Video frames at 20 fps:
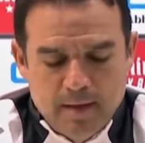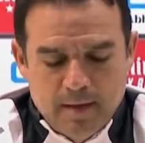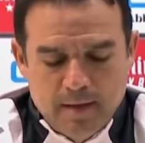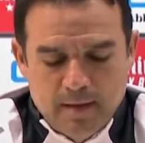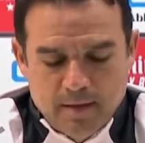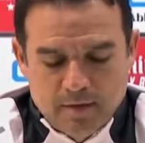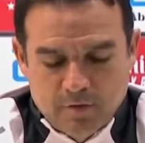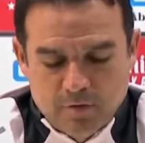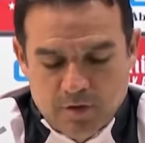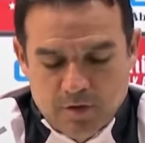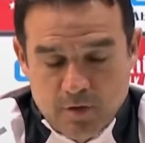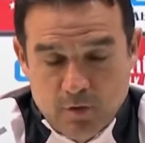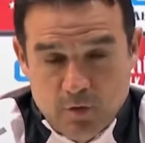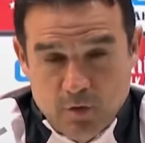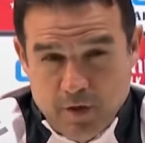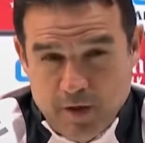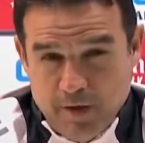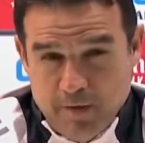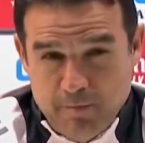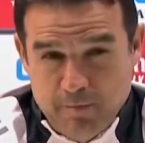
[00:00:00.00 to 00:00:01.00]
y estoy
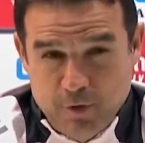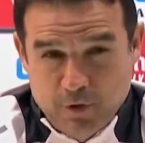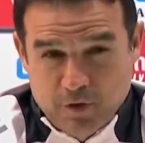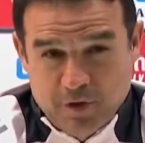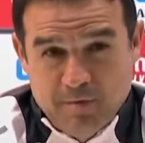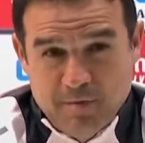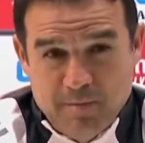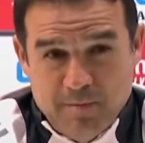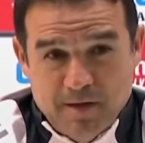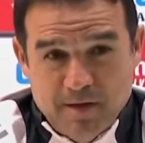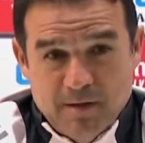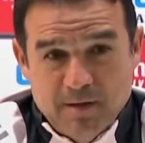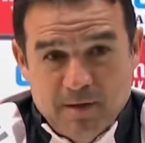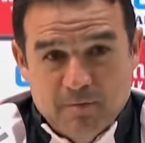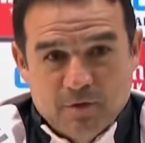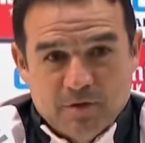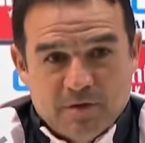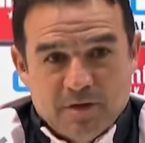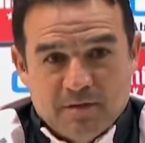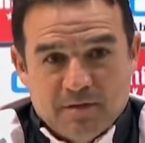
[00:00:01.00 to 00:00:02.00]
seguro que
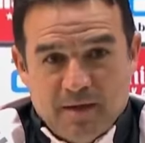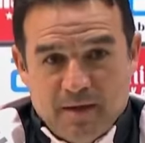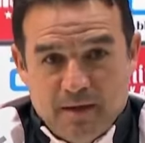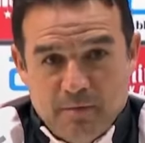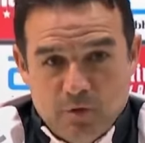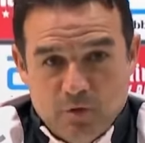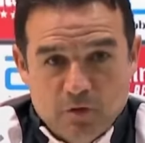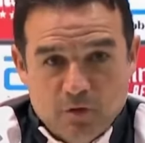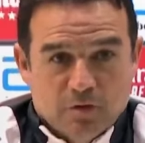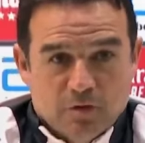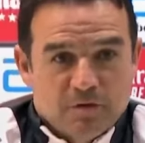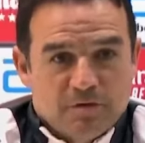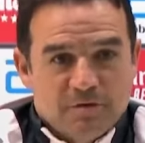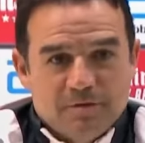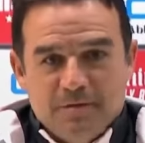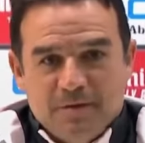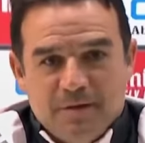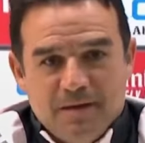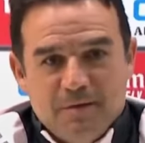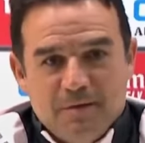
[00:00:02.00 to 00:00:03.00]
próximamente pues
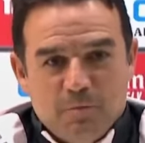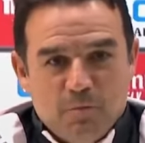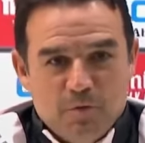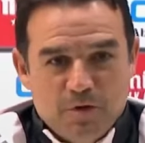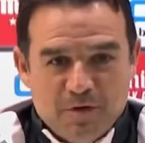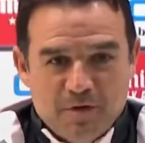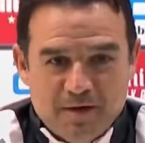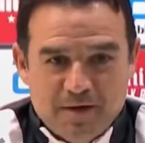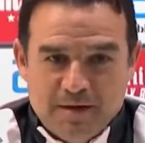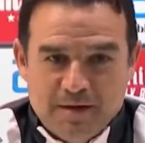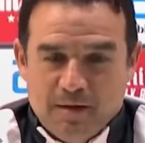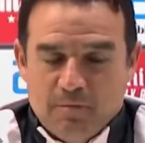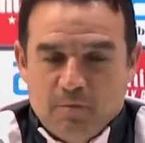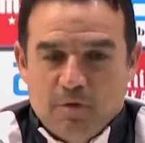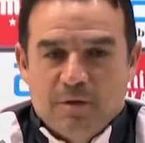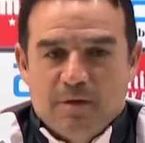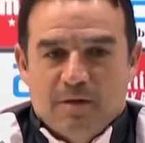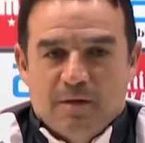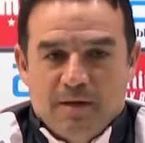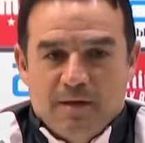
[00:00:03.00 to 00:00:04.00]
estaremos muy cerquita,
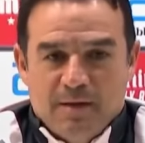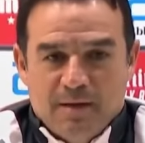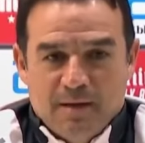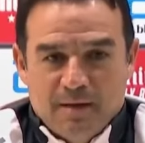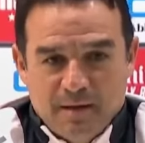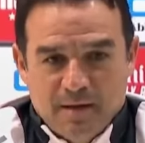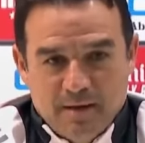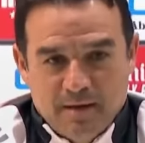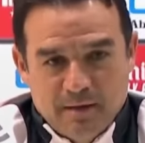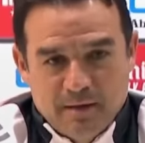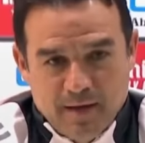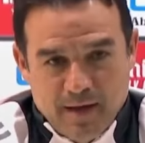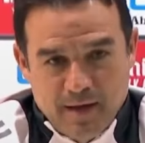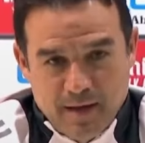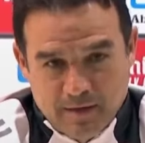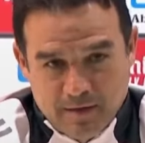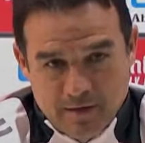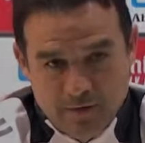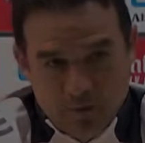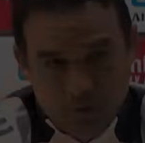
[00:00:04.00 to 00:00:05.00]
muy cerquita de,
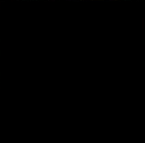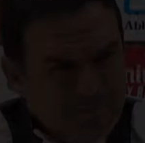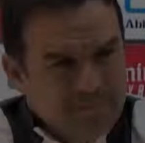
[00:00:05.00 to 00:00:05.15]
ganar títulos.